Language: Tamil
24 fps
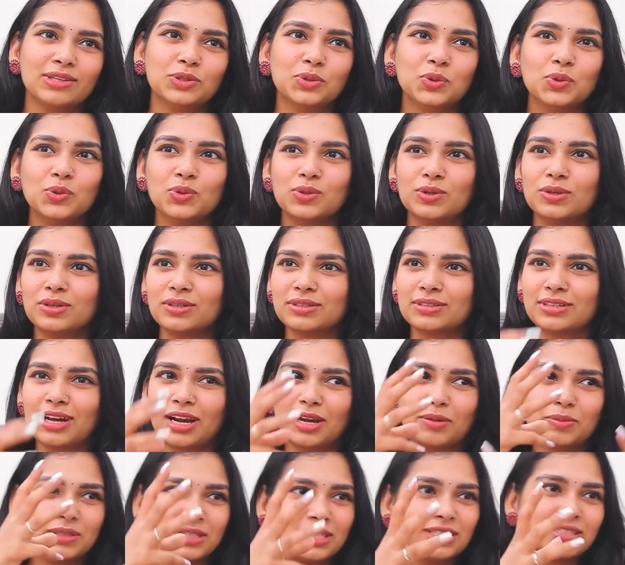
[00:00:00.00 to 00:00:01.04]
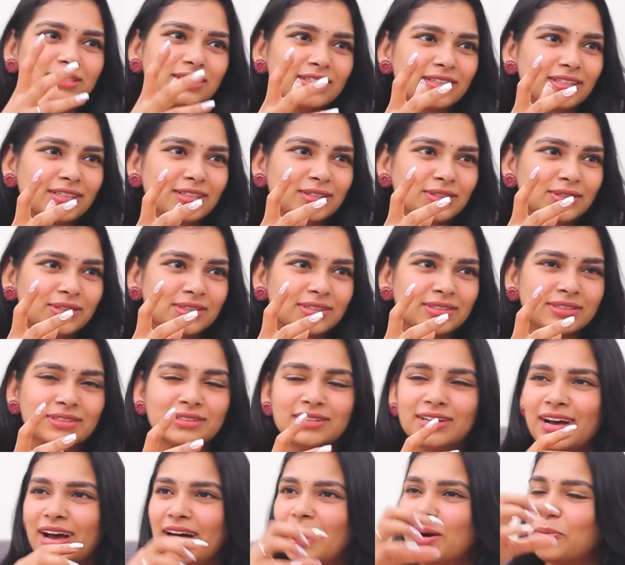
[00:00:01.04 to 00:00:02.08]
அதுவும் தளபதி சார்
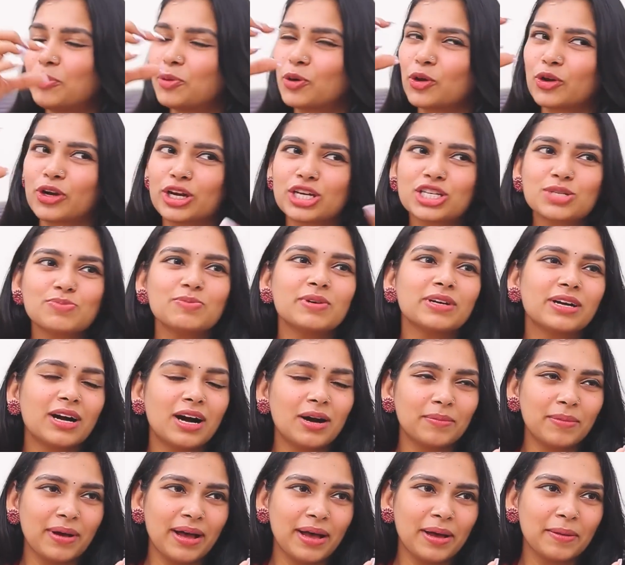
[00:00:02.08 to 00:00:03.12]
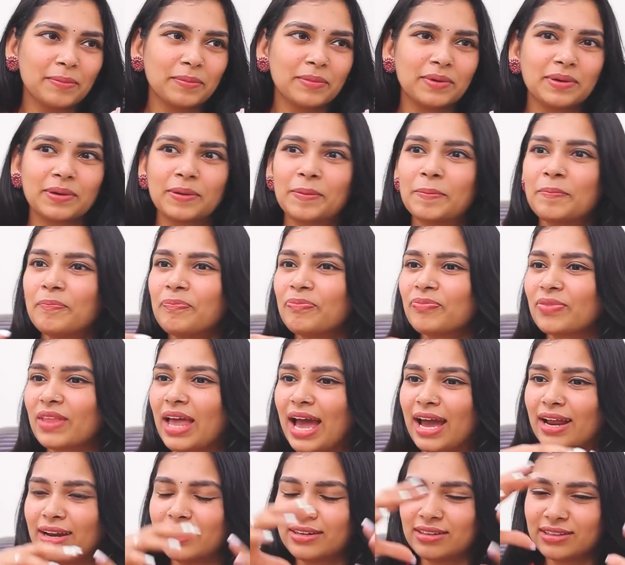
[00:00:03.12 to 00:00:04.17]
அப்புறம் ரஷ்மிகா மேம்
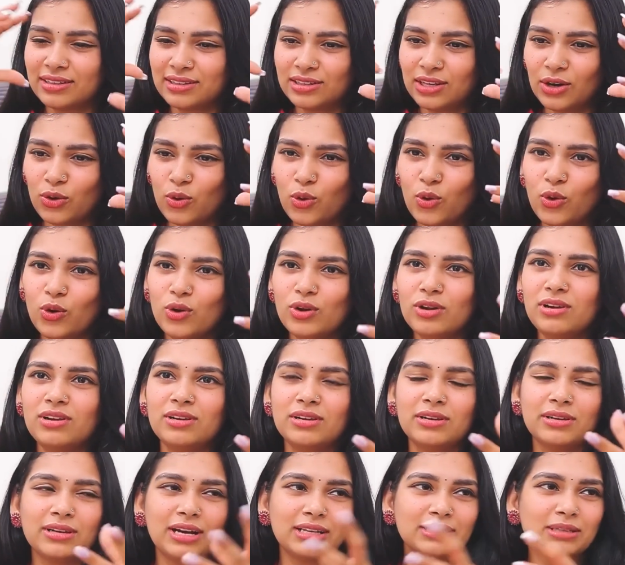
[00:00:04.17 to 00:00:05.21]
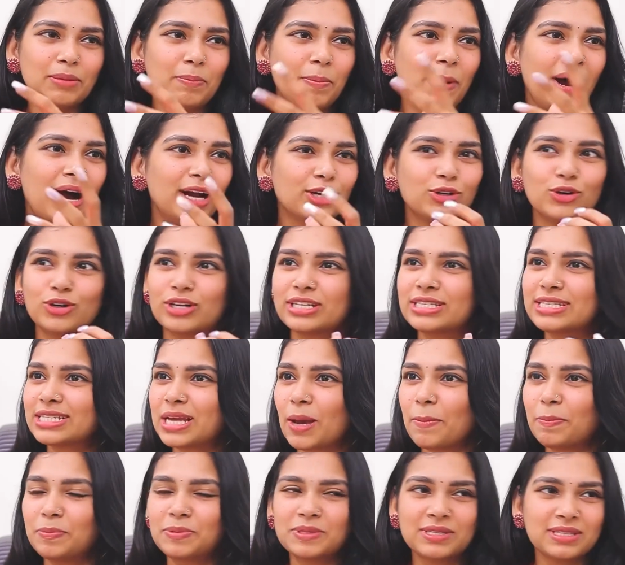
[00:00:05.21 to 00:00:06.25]
அண்ட் த ஹோல் அந்த பாட்டோட
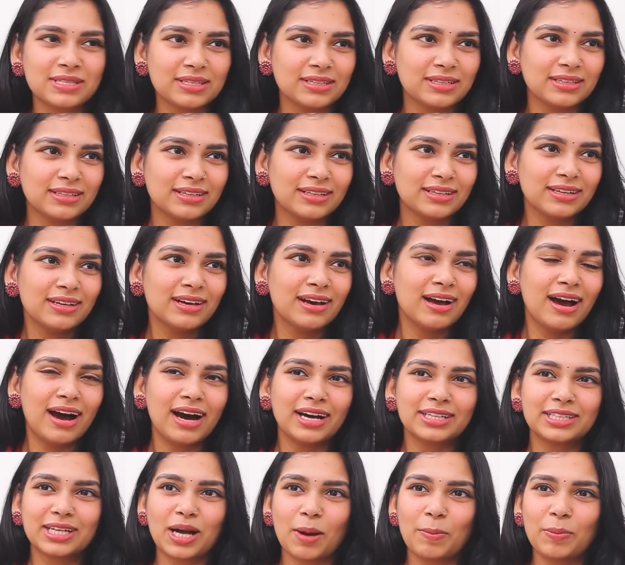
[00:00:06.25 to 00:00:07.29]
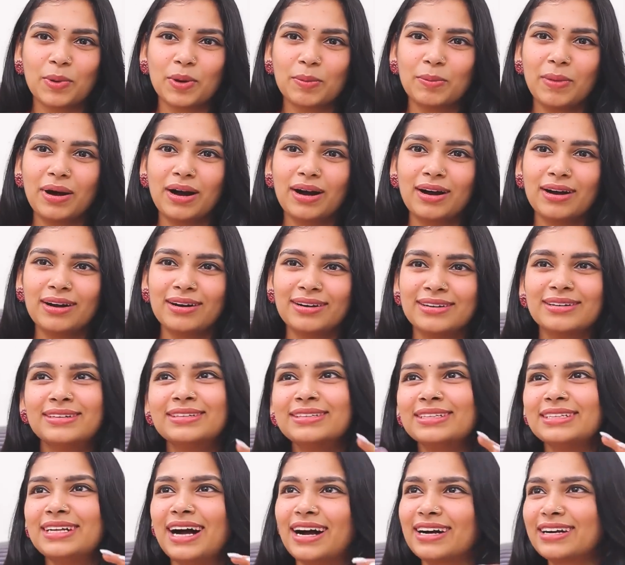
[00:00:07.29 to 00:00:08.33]
ஸ்டெப்ஸு அதுக்கப்புறமா
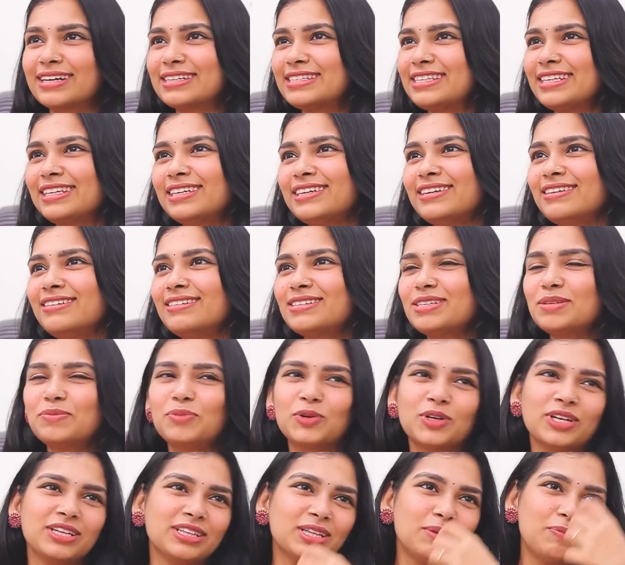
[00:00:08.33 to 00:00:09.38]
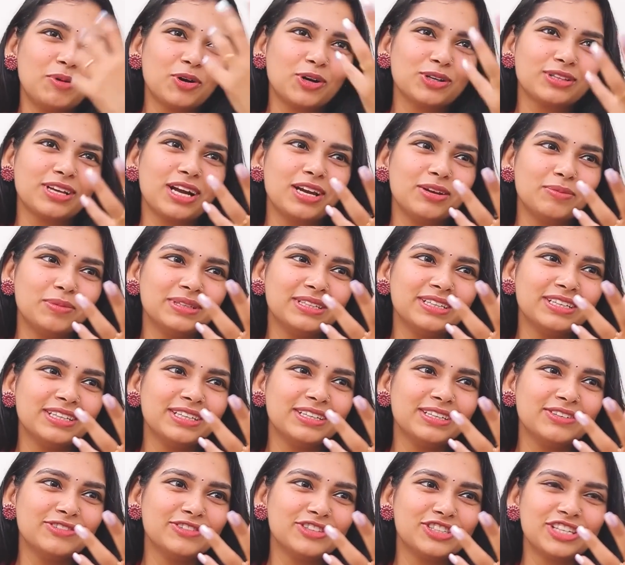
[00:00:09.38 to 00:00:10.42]
அங்கே சிங்கர்ஸ்ன்னு போட்டு இந்த பக்கம் தளபதி
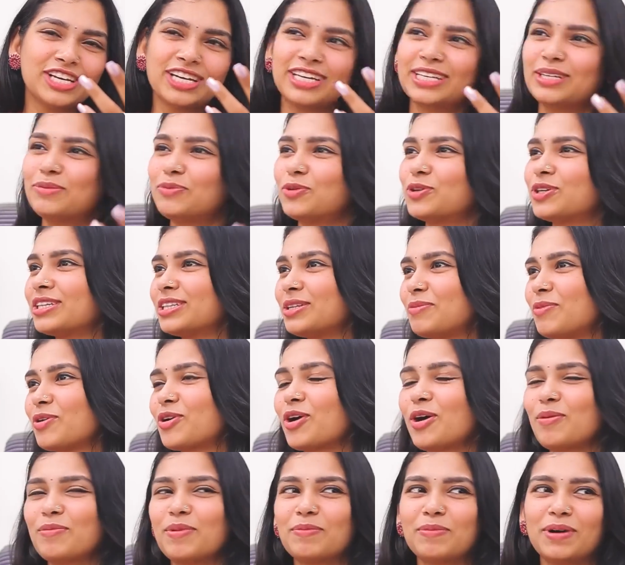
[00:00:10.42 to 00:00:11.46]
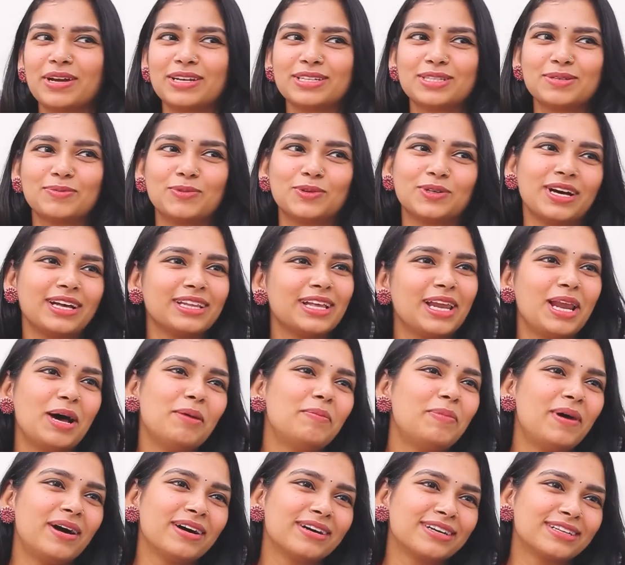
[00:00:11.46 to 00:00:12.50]
விஜய்னு போட்டு இந்த பக்கம் அவன் மனசு போட்டு
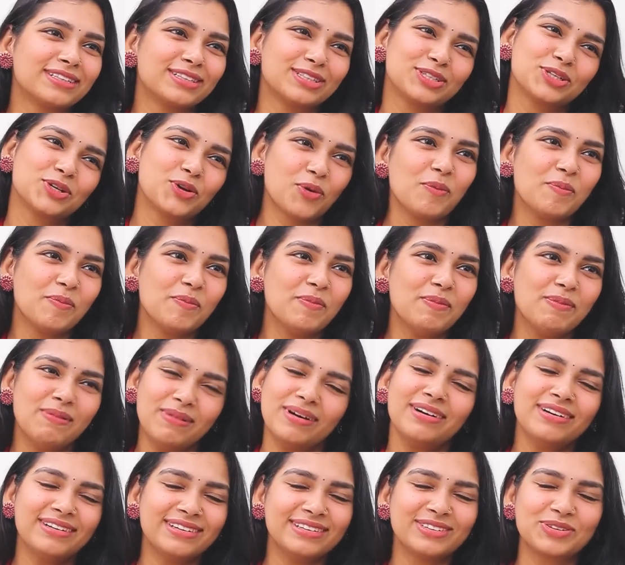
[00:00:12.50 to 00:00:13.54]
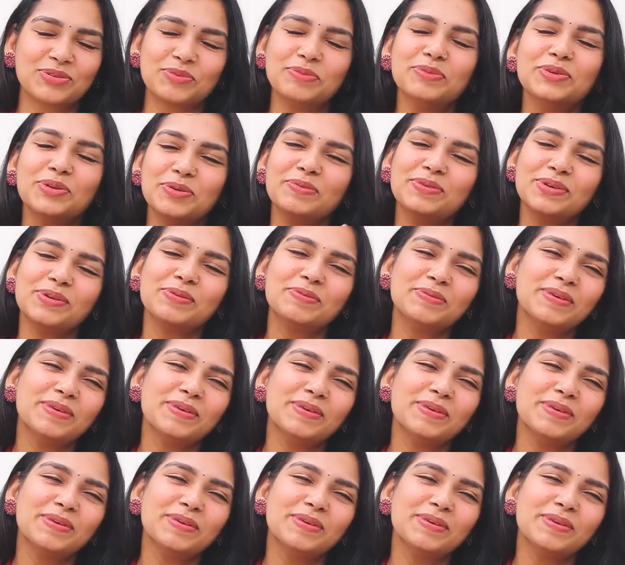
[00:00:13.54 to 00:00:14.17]
அதெல்லாம் பார்க்கறதுக்கு ரொம்ப ரொம்ப ரொம்ப